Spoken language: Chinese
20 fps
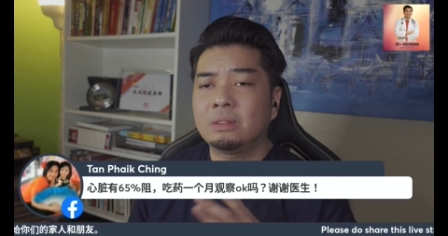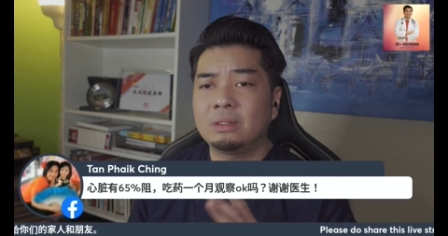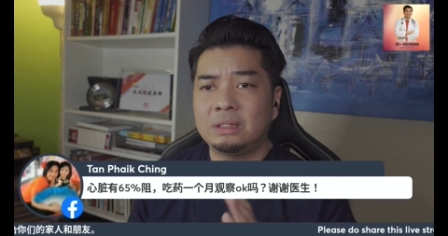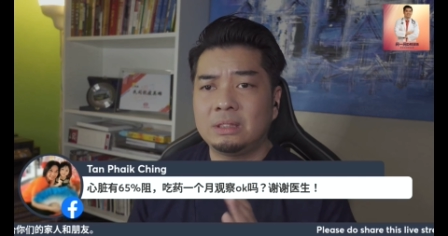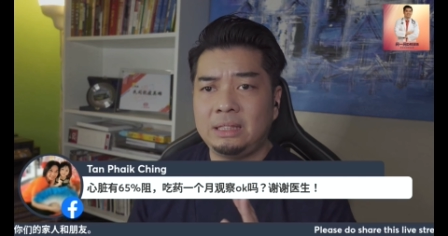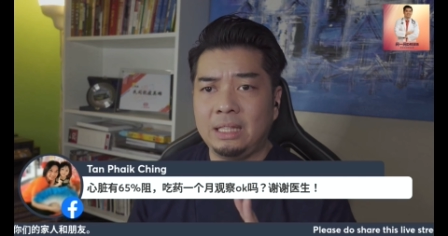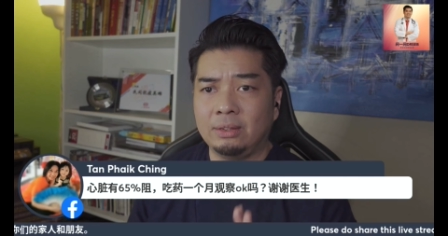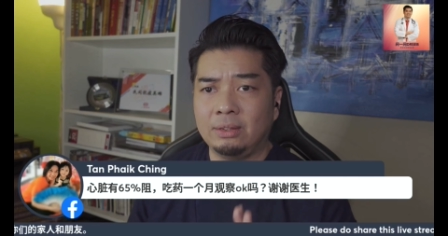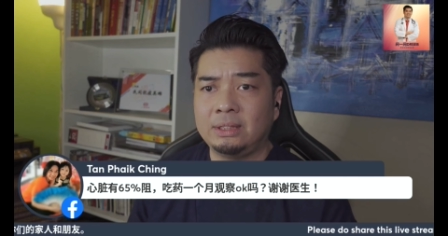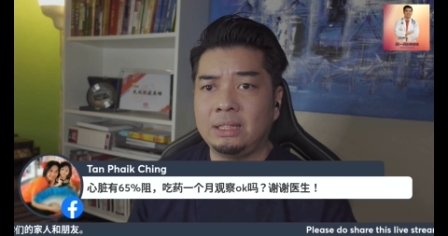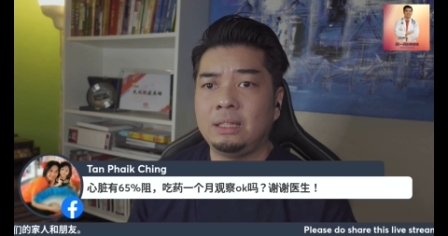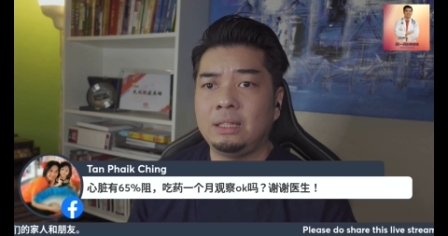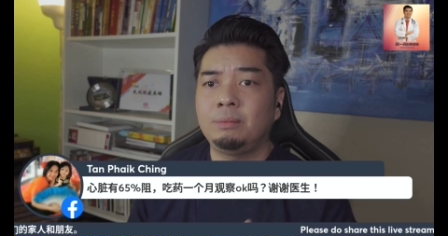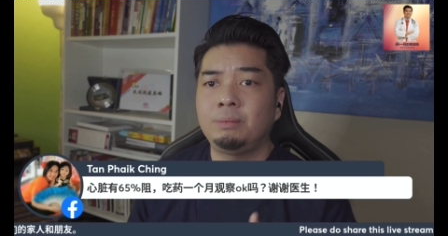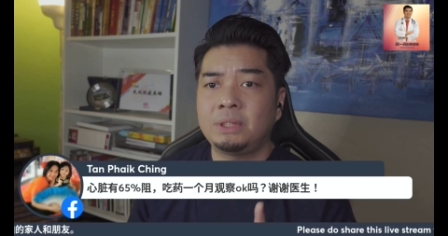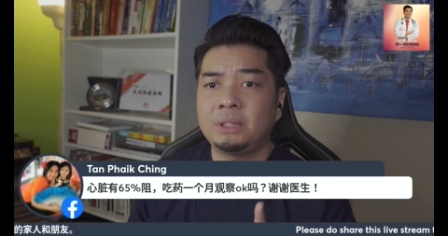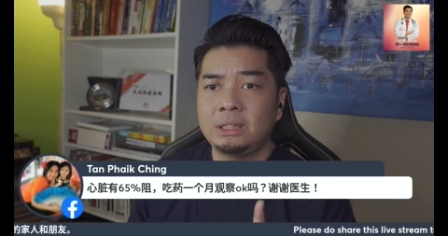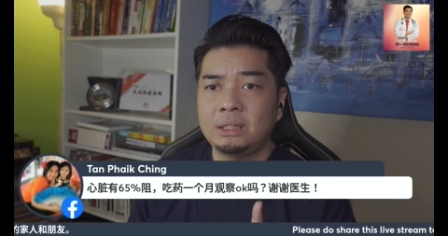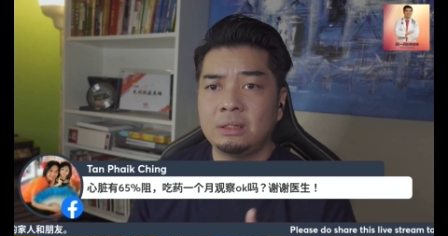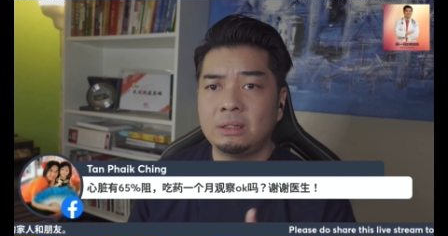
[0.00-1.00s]
小心
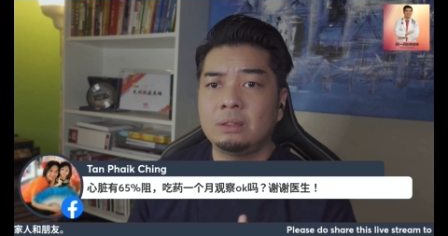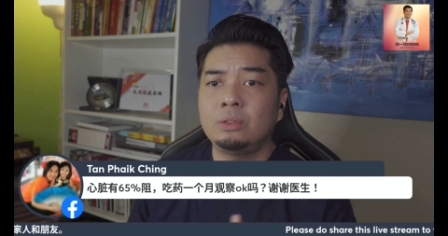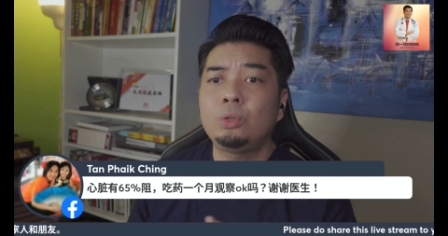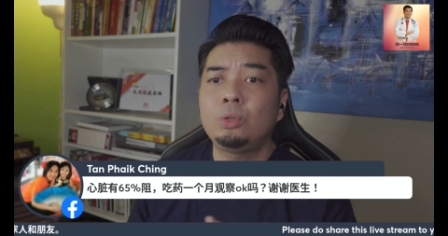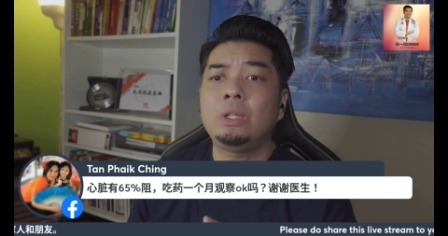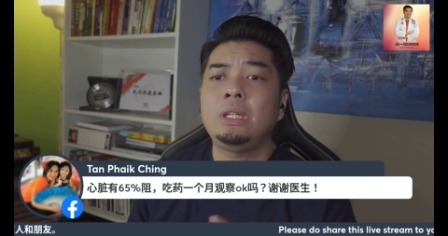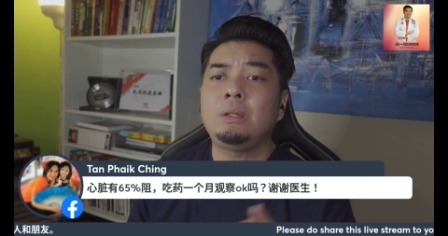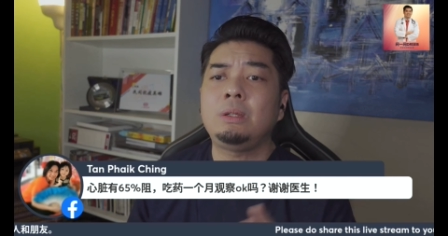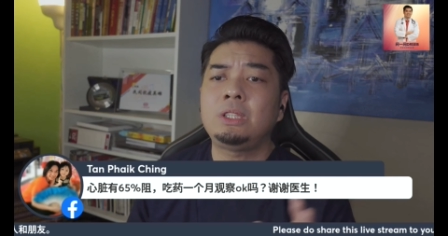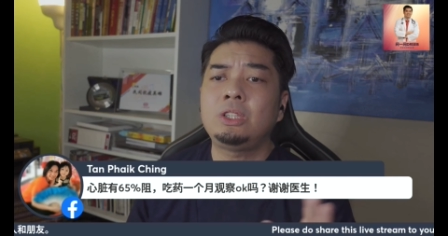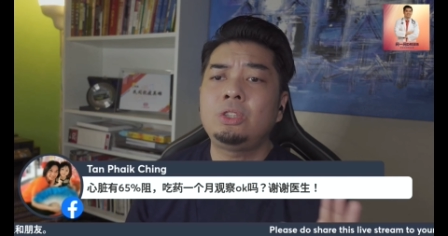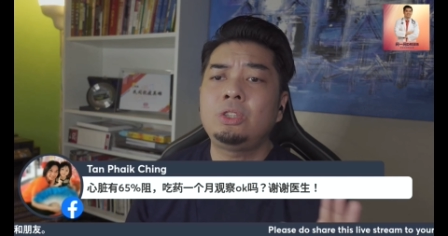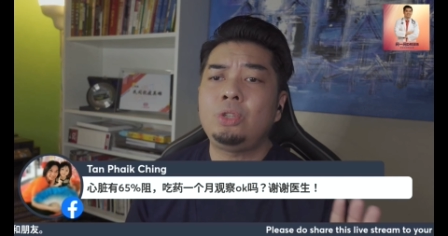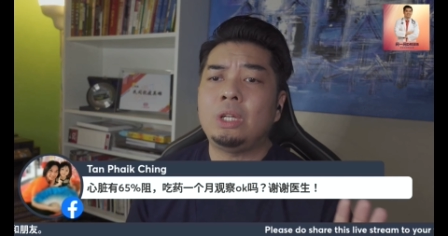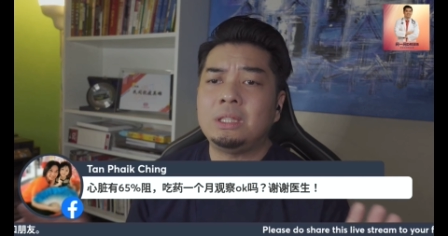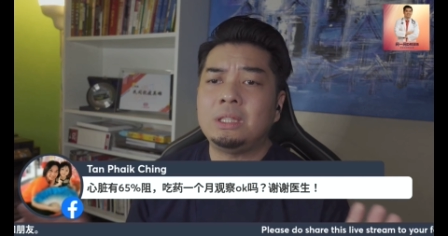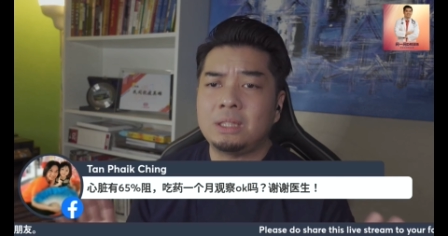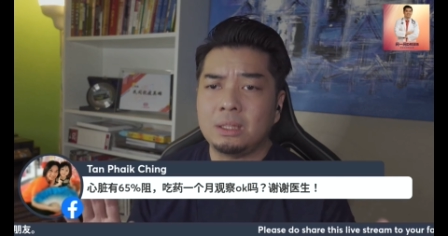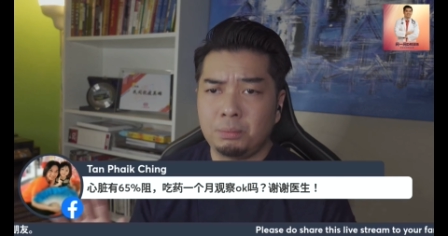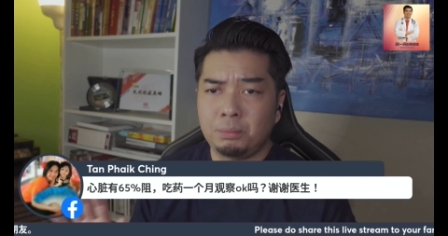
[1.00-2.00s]
吃。如果你是
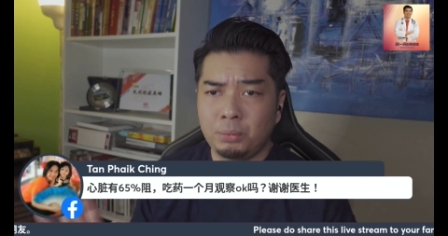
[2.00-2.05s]
选择不